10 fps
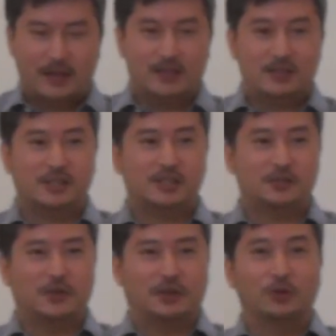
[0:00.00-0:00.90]
一
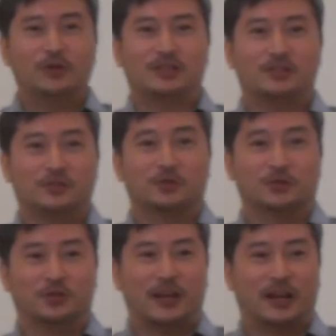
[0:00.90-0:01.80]
日はどんな仕
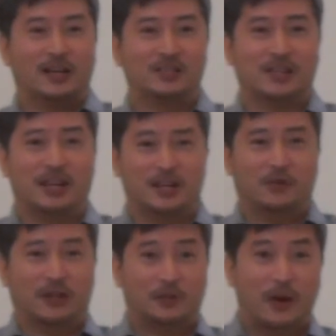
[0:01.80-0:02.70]
事の流れしたらいい
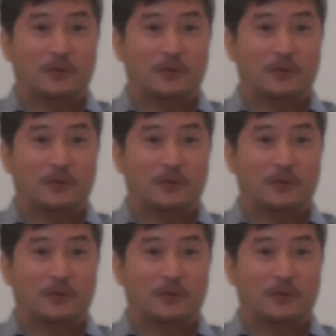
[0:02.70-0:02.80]
のかって、